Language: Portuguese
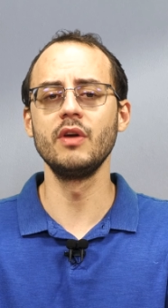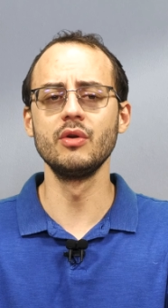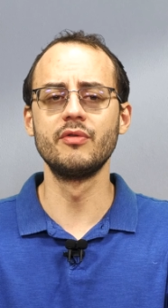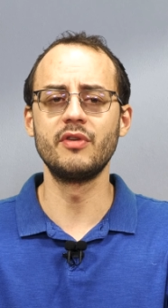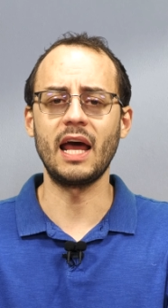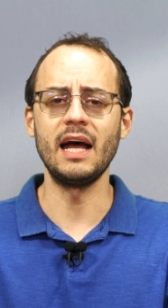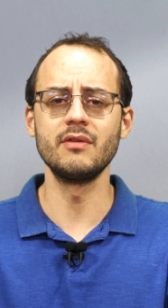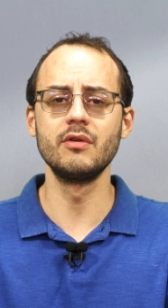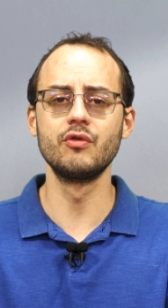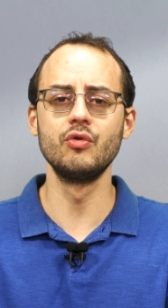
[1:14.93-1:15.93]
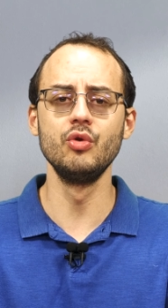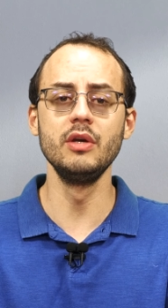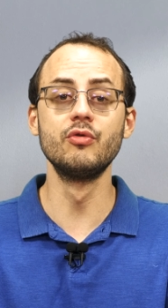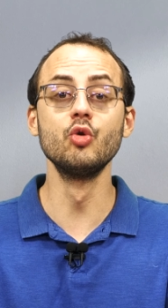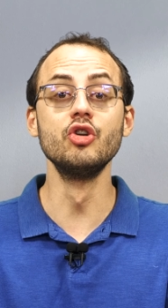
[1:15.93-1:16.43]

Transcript: vendo frases do livro